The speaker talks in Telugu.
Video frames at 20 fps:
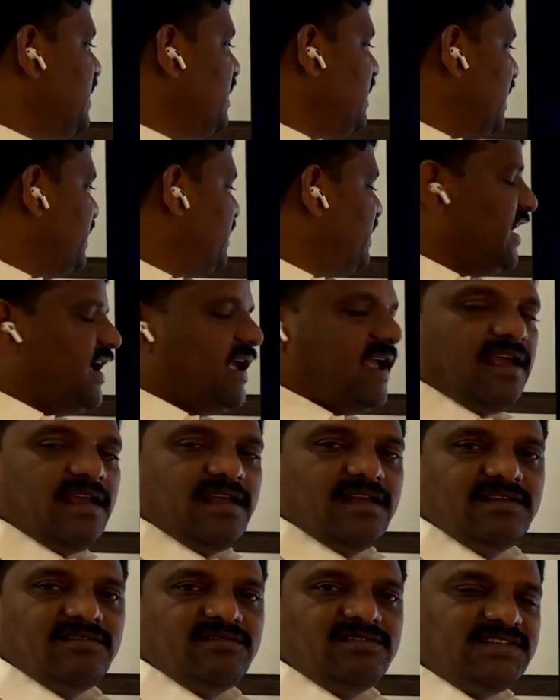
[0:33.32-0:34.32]
స్టీల్ గతే
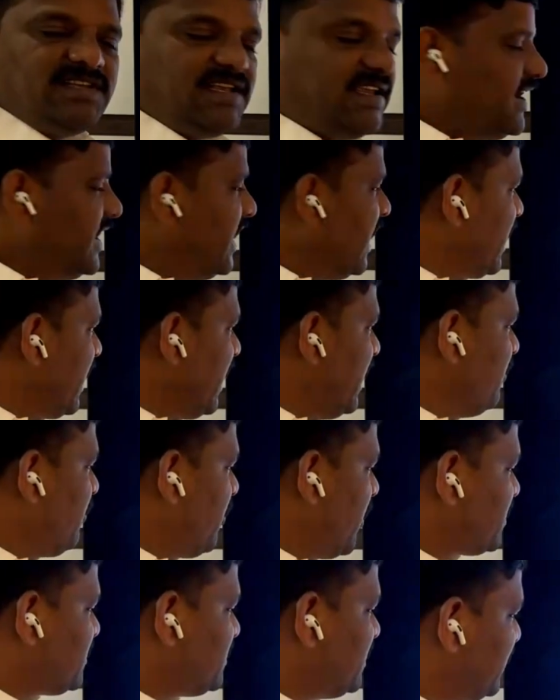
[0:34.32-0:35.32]
సింగరేణి
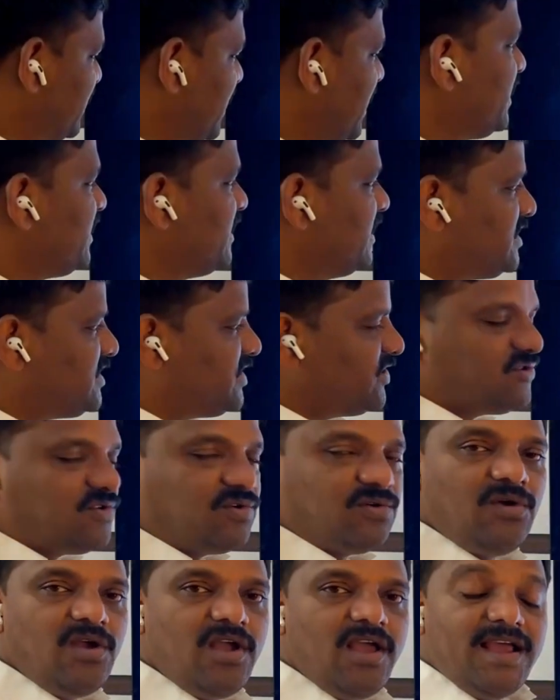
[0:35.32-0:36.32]
పరిస్థితి ఏడికి తెచ్చింది
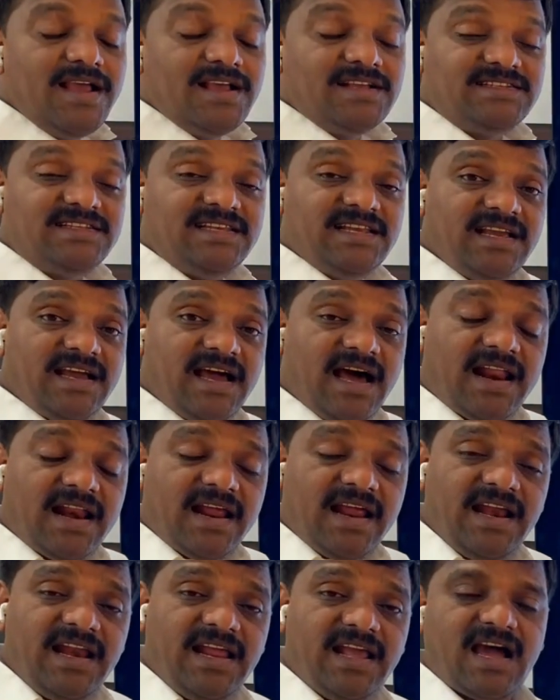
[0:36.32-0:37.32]
చూడు
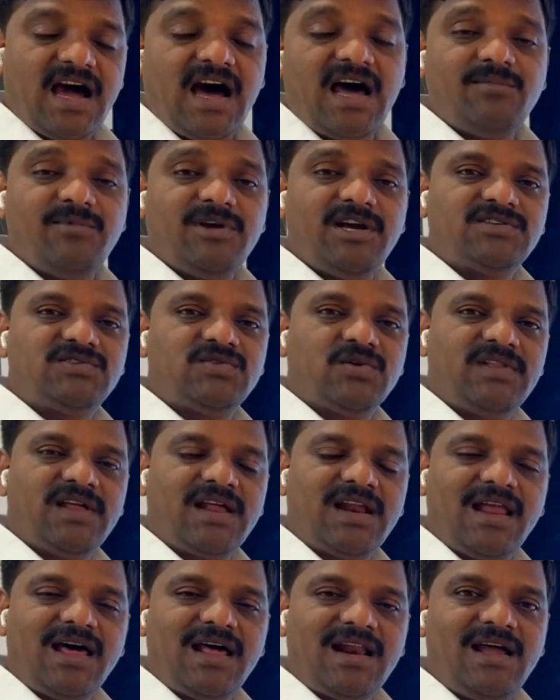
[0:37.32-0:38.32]
సింగరేణి కార్మిక
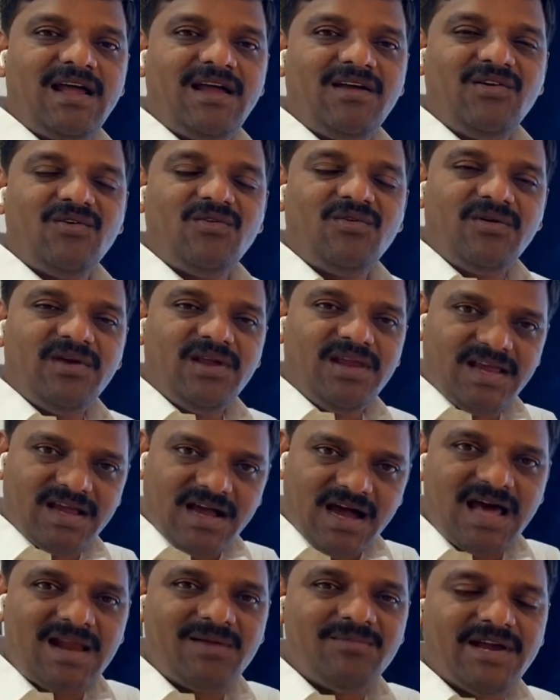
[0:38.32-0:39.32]
సోదరులారా ఈ
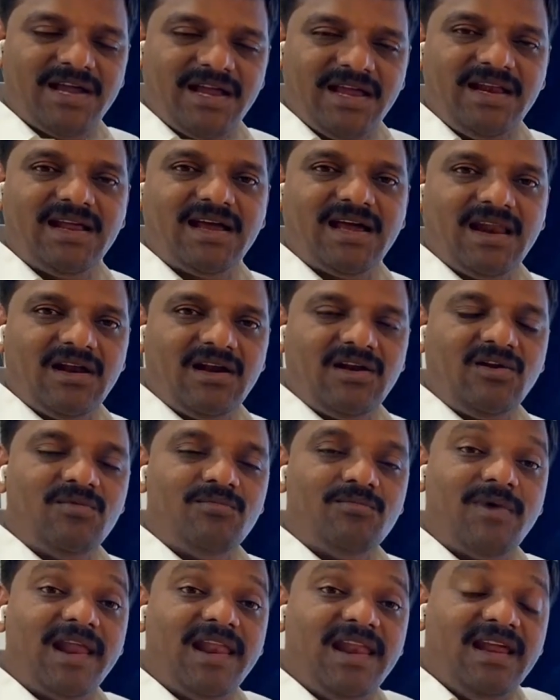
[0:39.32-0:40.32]
కార్మిక ఎన్నికలలో
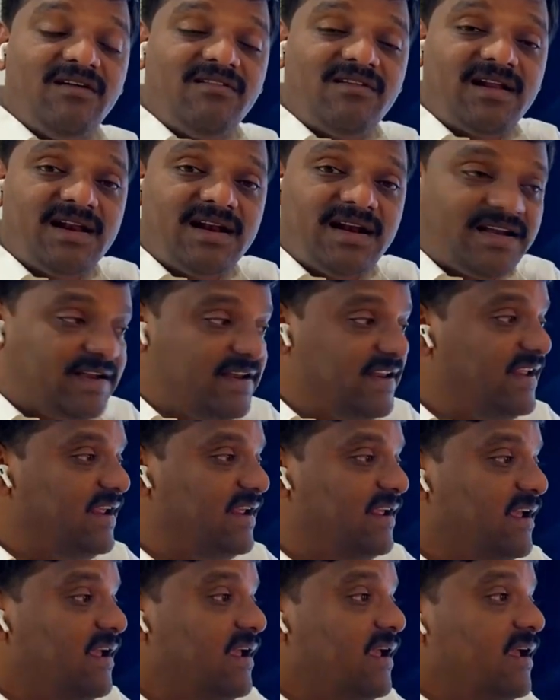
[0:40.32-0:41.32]
మళ్ళీ ఎవడన్నా ఈ
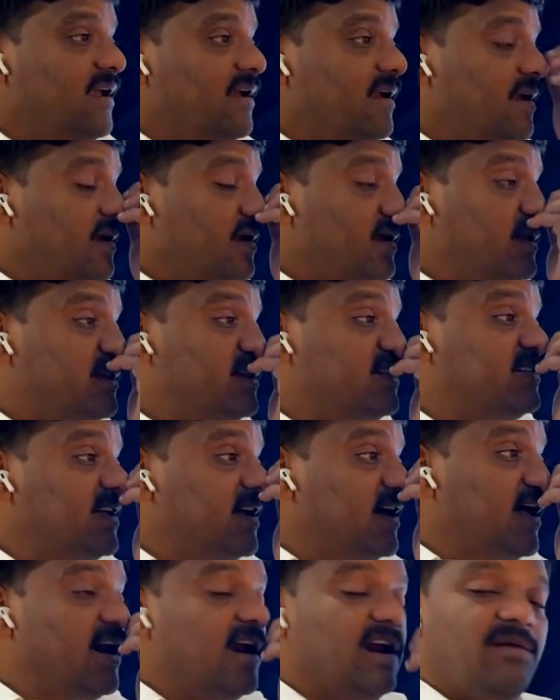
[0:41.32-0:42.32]
ఈ
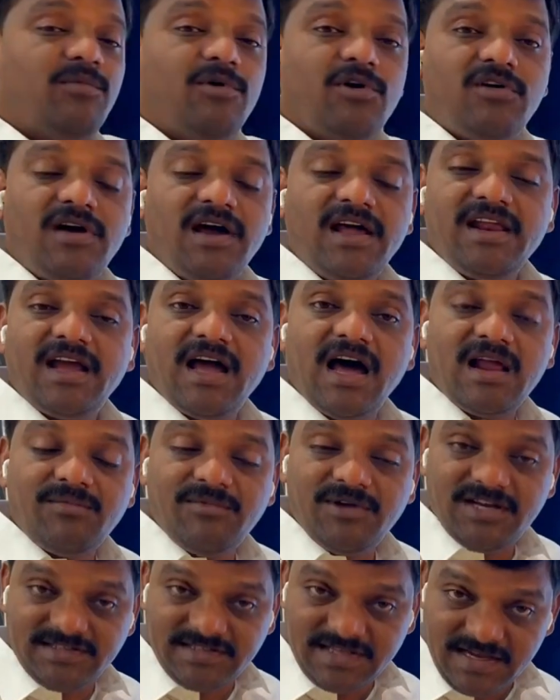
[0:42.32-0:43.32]
సింగరేణి బొగ్గు కాని
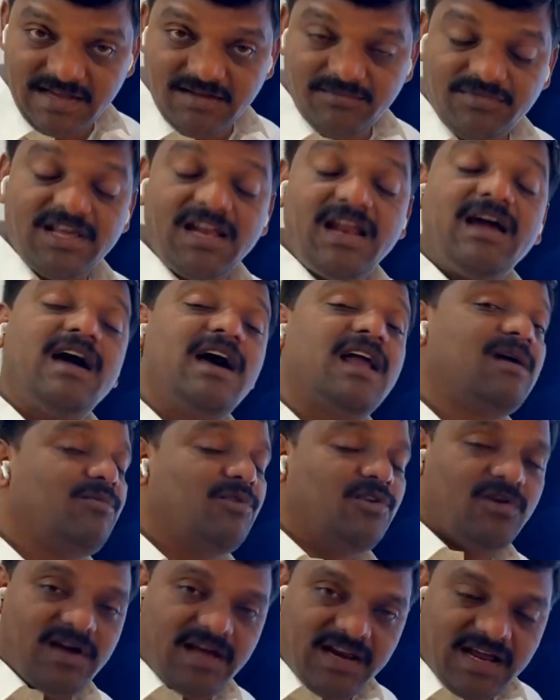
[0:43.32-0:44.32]
కార్మిక సంఘం తెలంగాణ
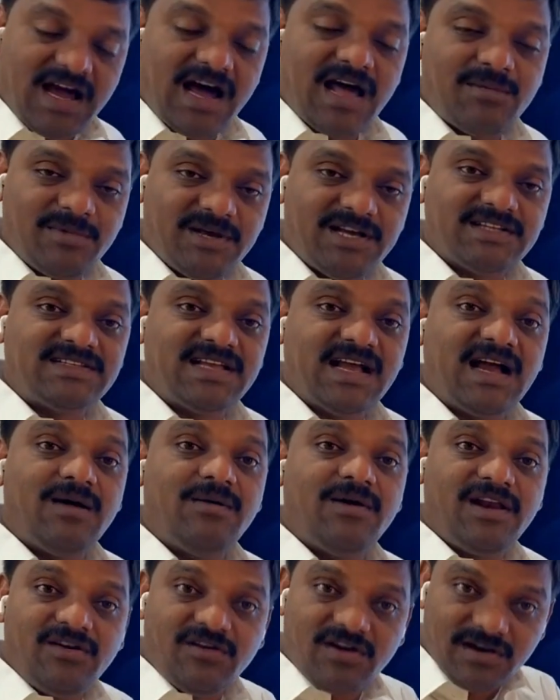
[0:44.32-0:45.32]
బొగ్గు కాని కార్మిక
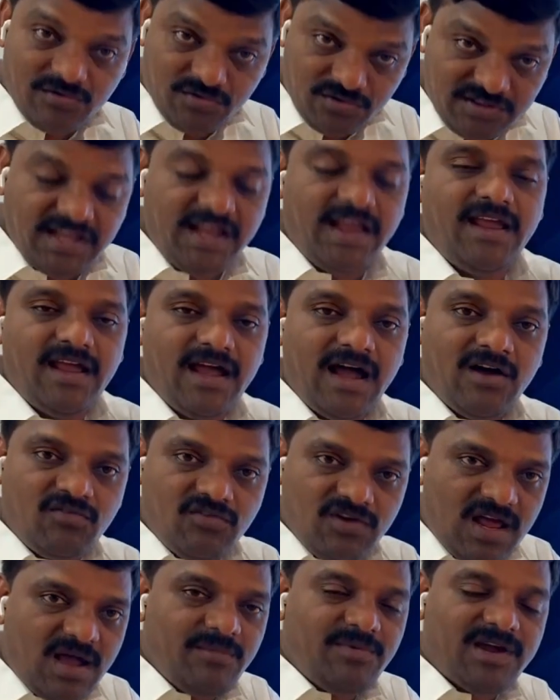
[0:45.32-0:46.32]
సంఘం అని ఎవడన్నా వస్తే ఆ
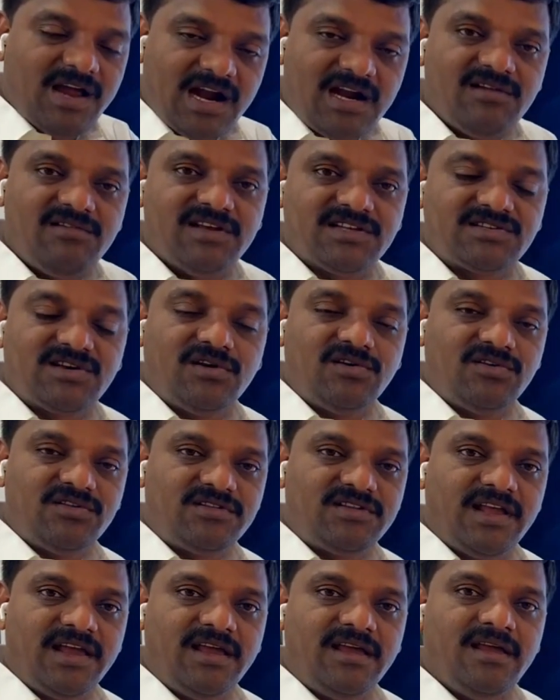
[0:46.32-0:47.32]
గులాబీ కండు వేసుకొని
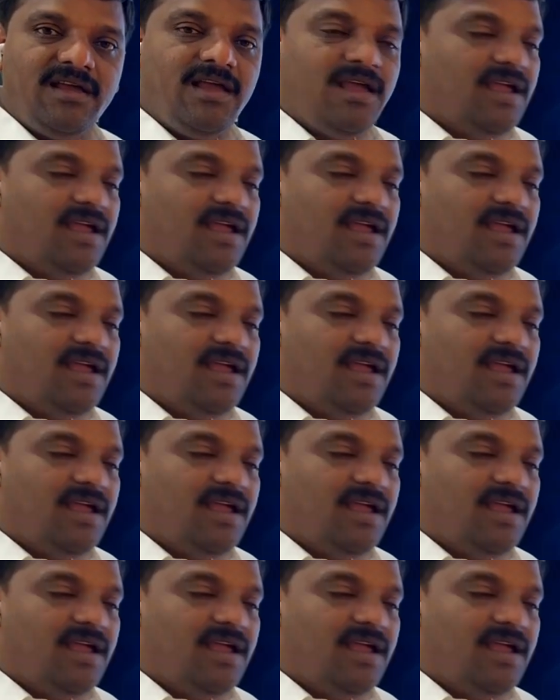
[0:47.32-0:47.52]
వస్తే